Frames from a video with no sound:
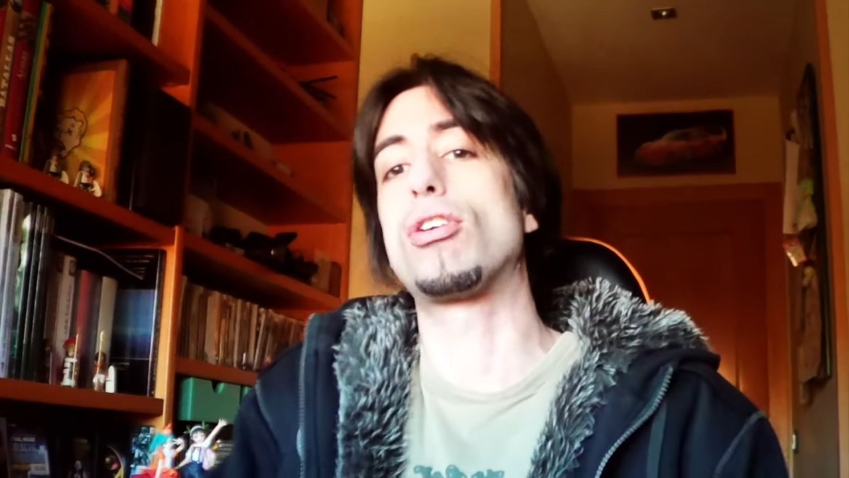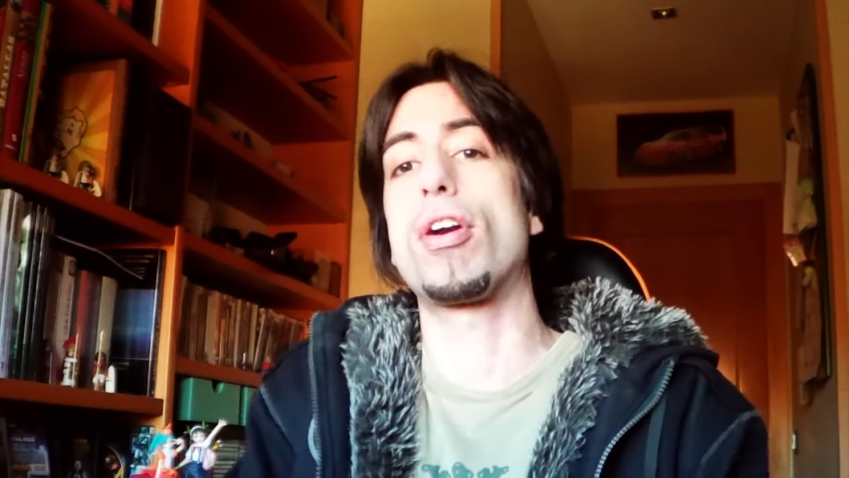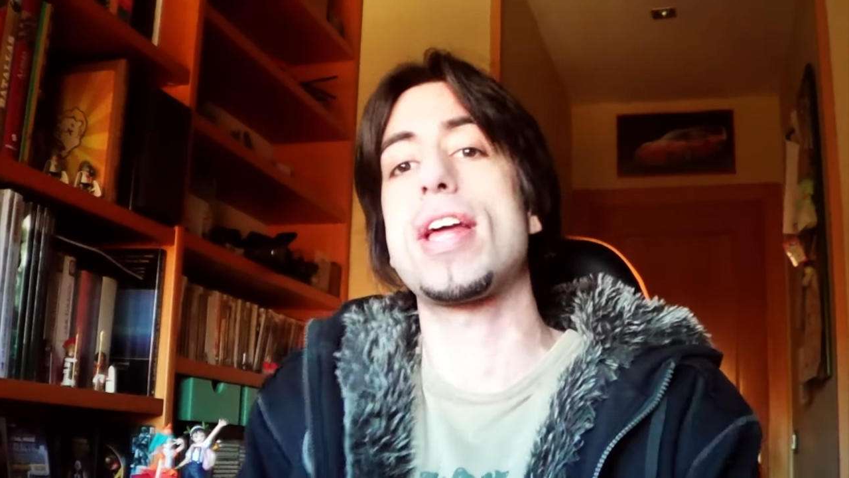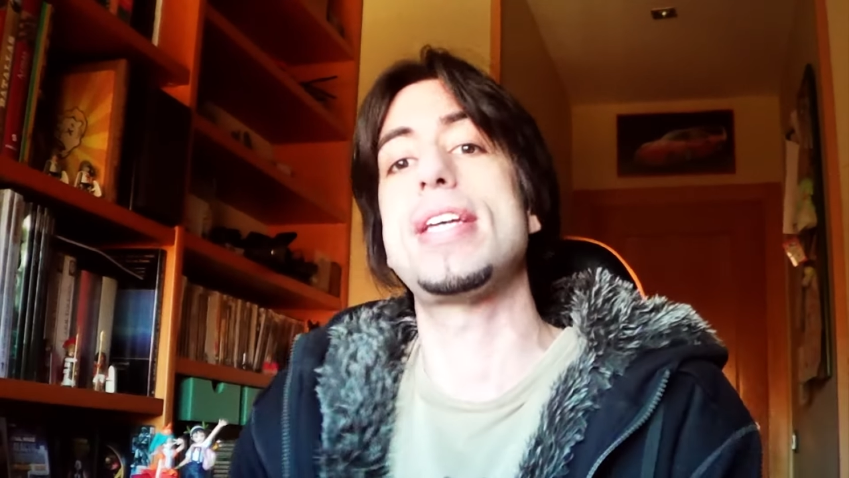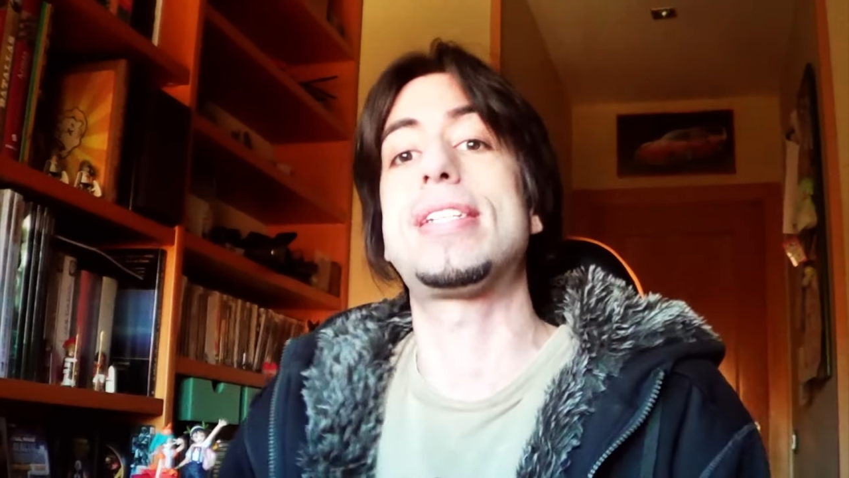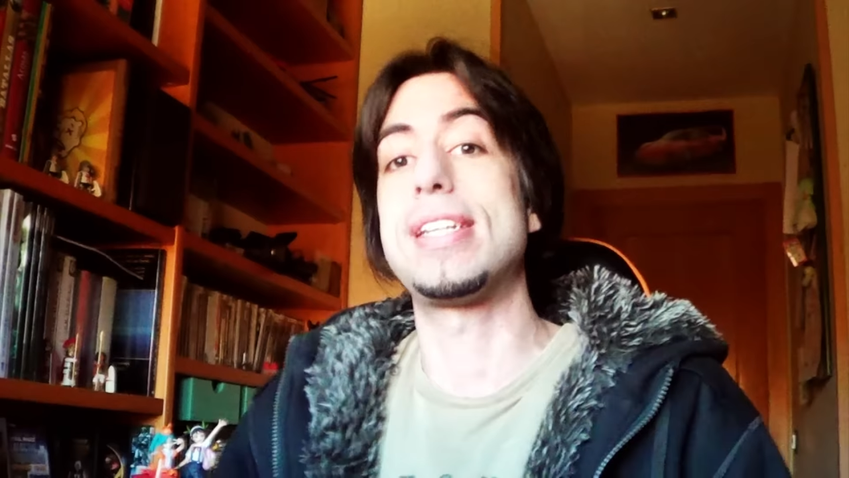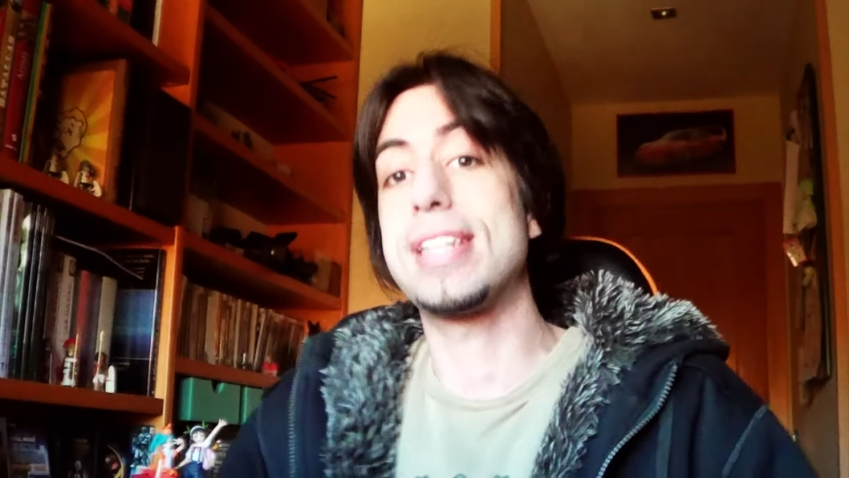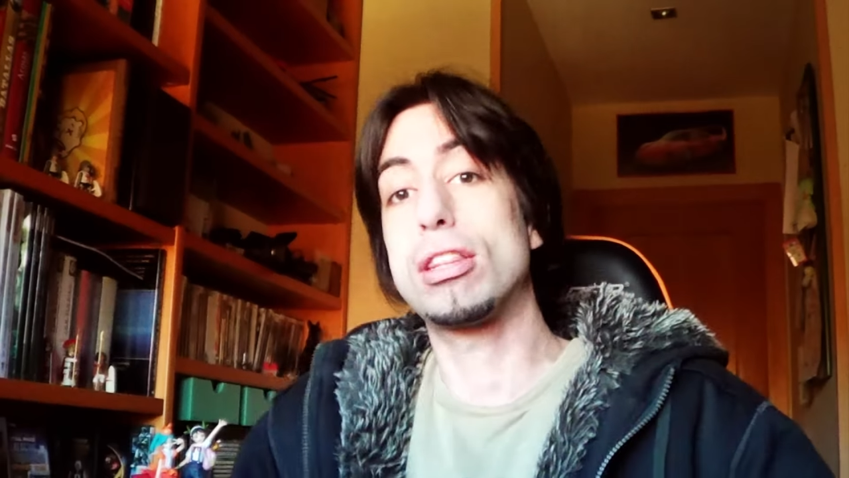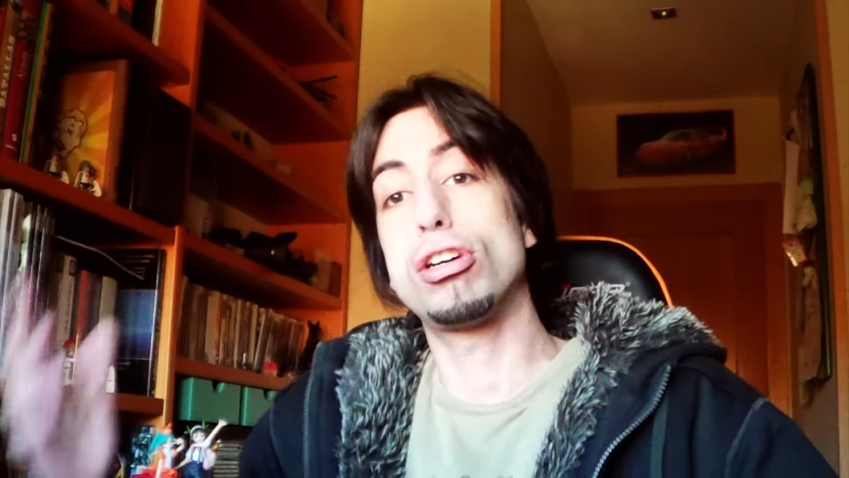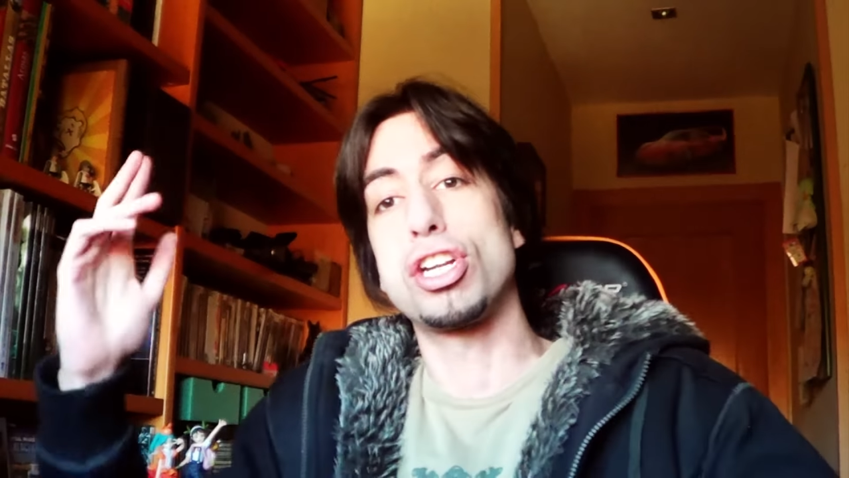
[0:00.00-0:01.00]
corred
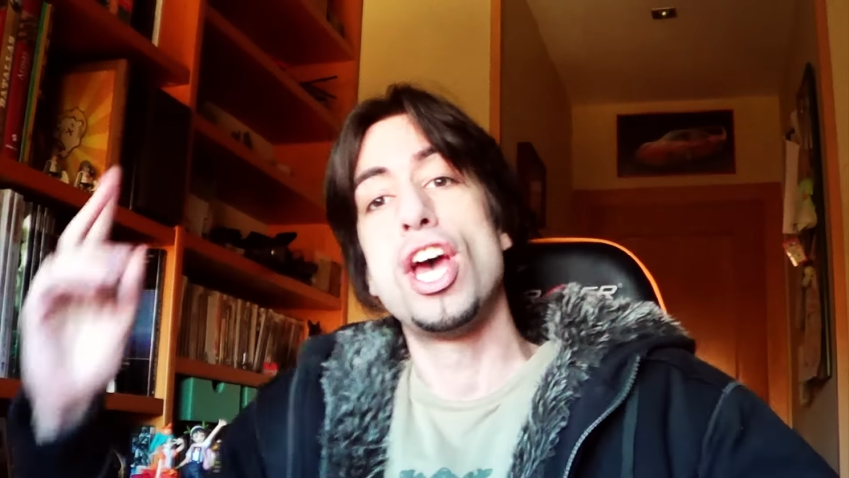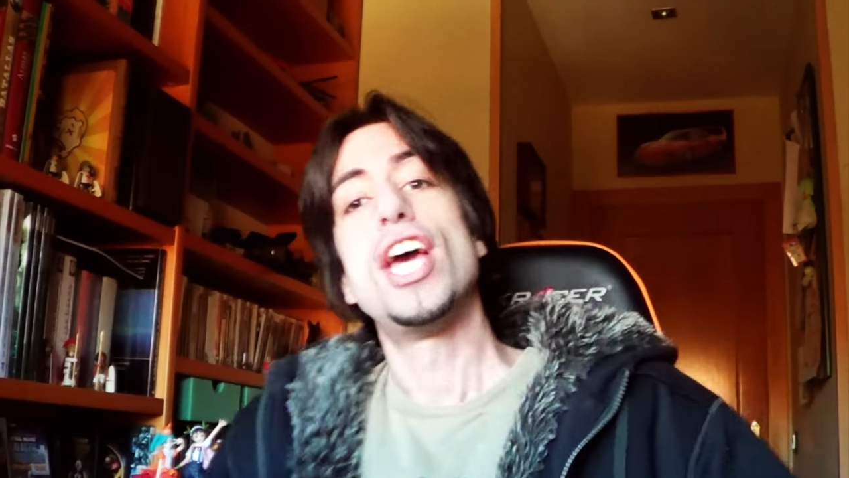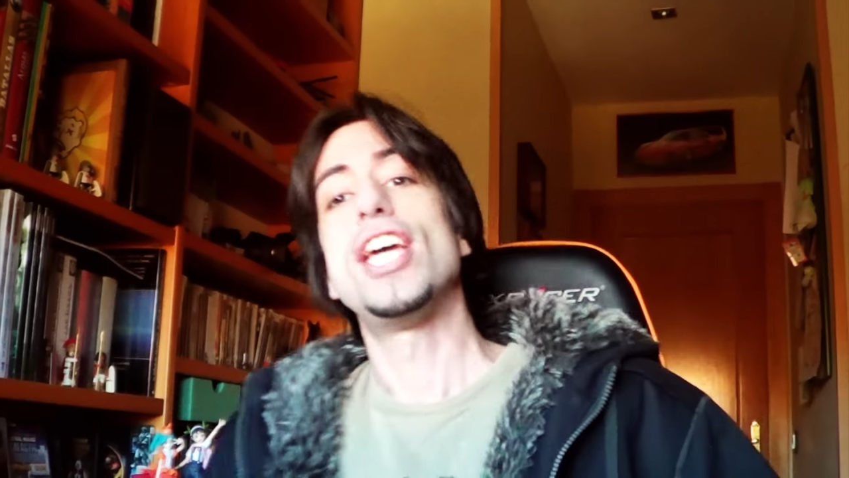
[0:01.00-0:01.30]
insensatos